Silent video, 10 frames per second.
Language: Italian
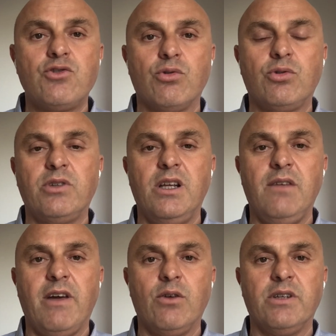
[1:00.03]
sotto del
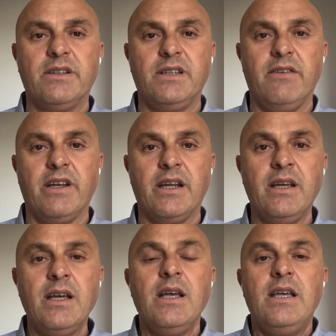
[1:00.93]
livello del Tevere.
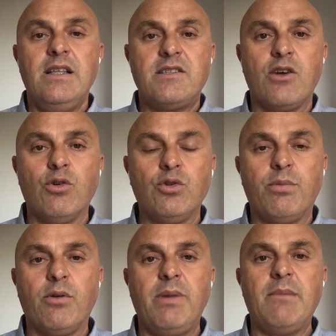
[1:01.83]
Il secondo
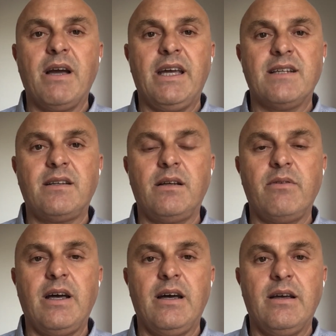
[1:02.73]
problema che era
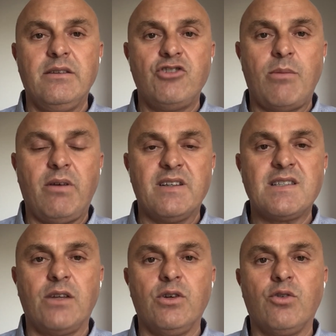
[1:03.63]
stato diciamo,
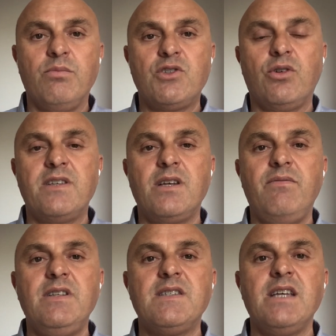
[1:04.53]
avanzato in Commissione
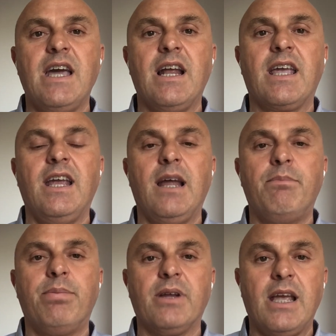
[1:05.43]
Servizi era che,
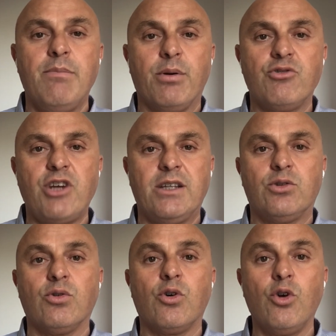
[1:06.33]
la, che, il
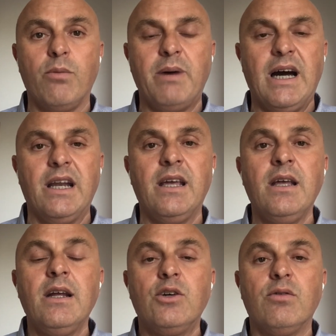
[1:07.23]
progetto globale
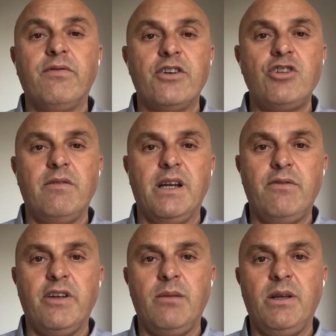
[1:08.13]
non faceva
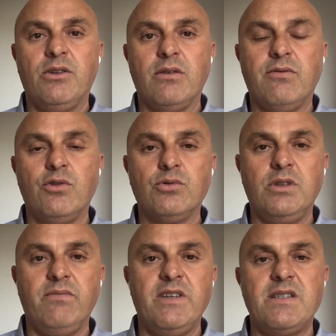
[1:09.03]
riferimento a un fondo
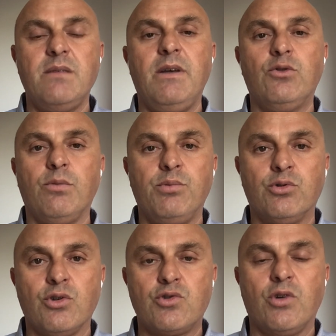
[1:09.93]
di investimento
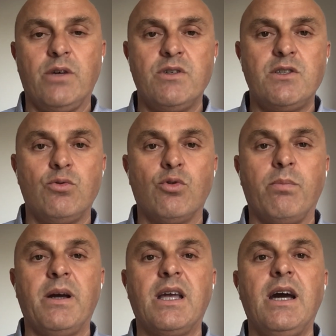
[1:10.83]
piuttosto che a un istituto
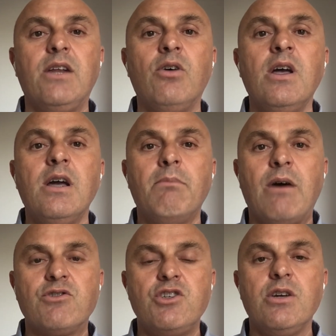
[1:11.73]
bancario, ma a
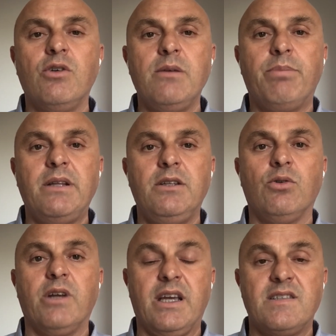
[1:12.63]
un singolo
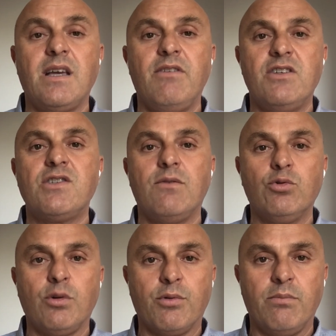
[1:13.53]
imprenditore che se avesse
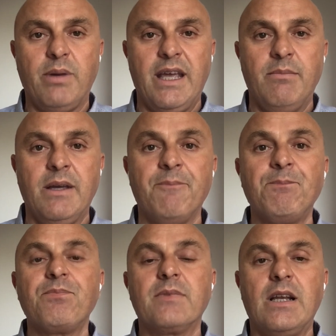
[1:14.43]
avuto problemi
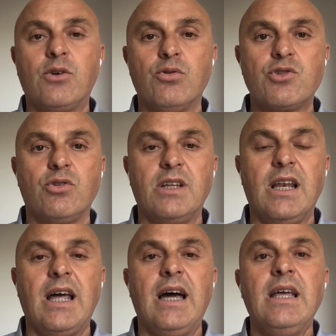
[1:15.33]
nel corso
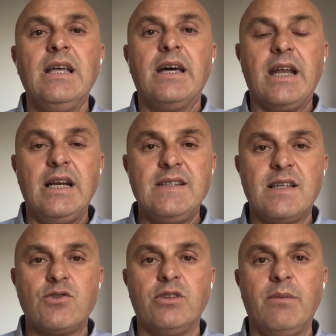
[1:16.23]
della
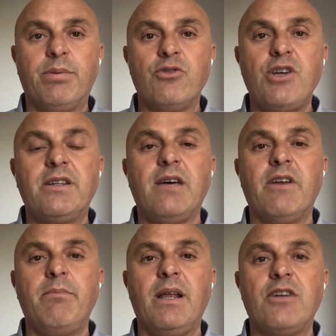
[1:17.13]
realizzazione del progetto
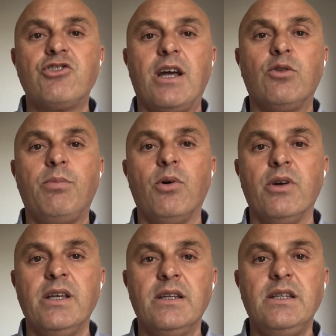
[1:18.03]
avrebbe lasciato
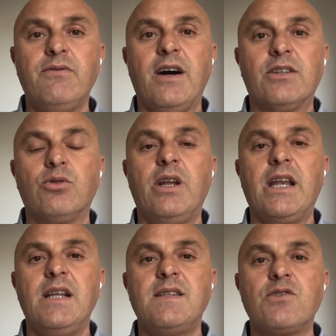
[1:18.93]
poi di fatto la
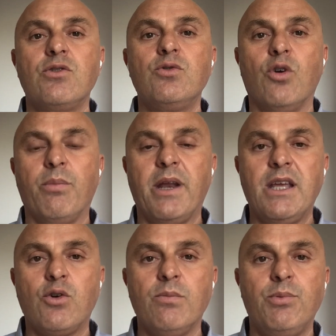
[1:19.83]
realizzazione di un'opera
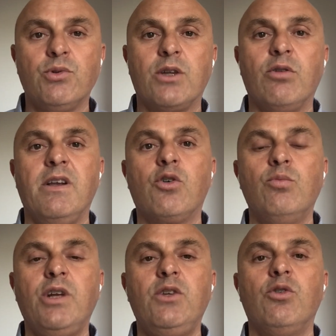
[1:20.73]
incompiuta dove il
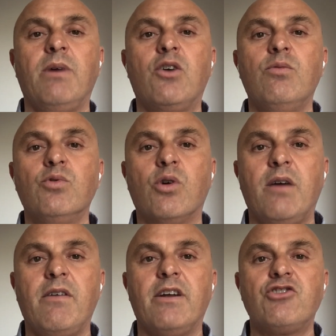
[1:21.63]
Comune di Roma comunque
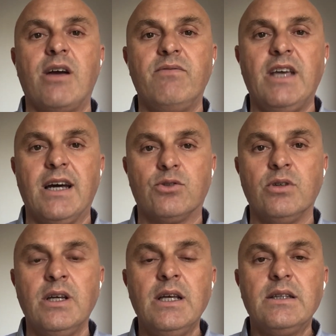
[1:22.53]
aveva già avviato
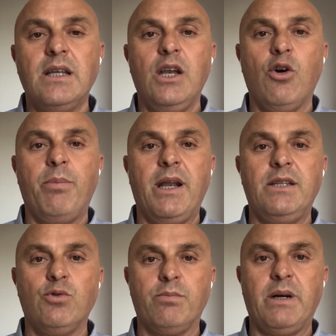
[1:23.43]
delle opere
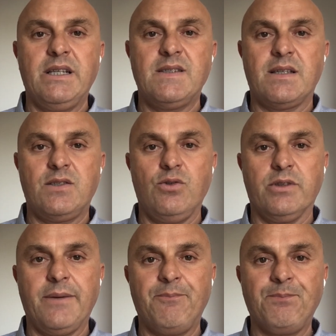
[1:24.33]
di
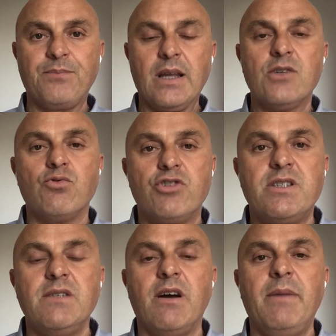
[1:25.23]
urbanizzazione.
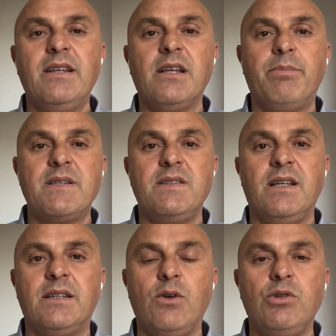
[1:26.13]
Successivamente il
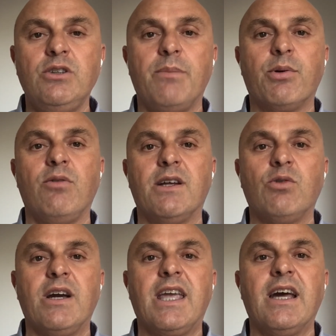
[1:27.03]
presidente Lodito ha provato
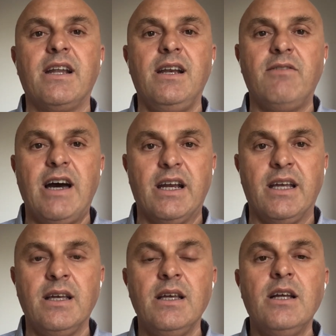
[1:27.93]
anche a
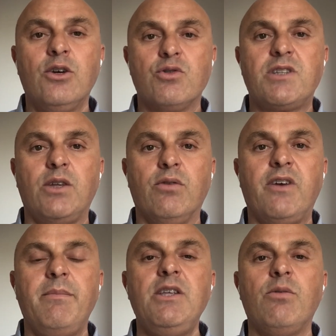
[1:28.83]
rilevare lo stadio
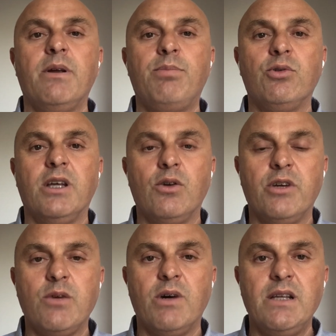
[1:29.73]
Flaminio per poterlo
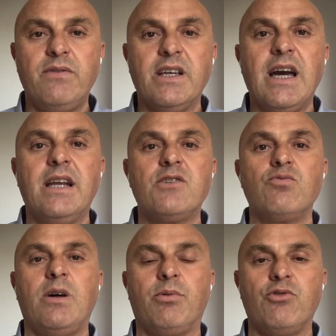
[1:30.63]
riqualificare su
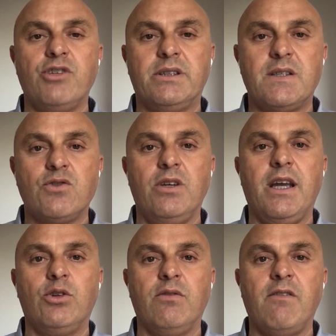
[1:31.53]
una progettazione
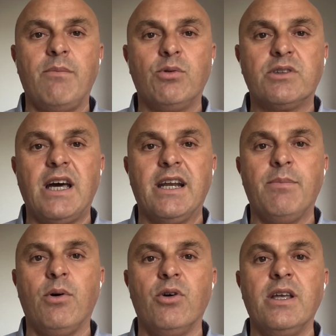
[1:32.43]
che doveva portare
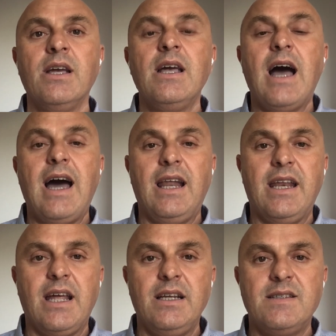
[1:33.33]
poi alla
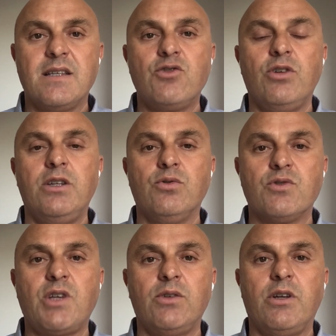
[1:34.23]
realizzazione di uno
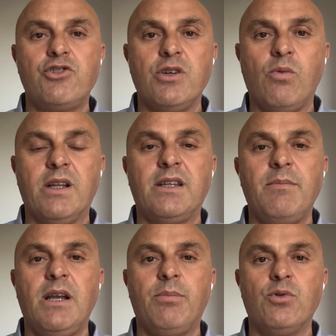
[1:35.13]
stadio da
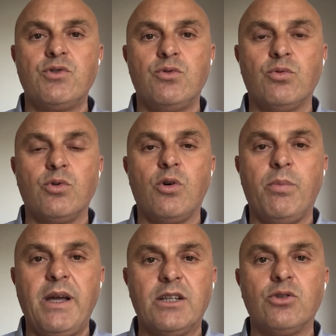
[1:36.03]
50.000 posti tutto
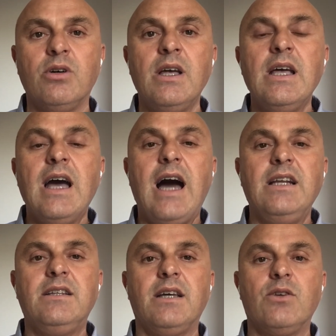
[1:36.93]
coperto
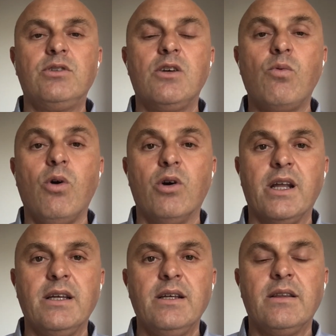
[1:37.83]
all'interno del
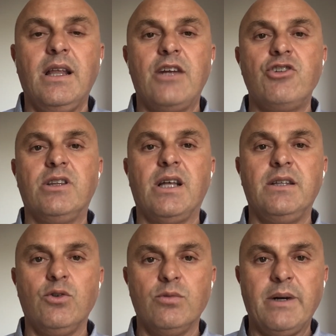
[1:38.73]
cuore della città di
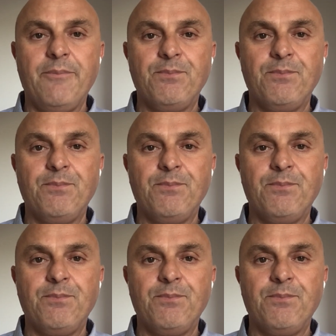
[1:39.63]
Roma.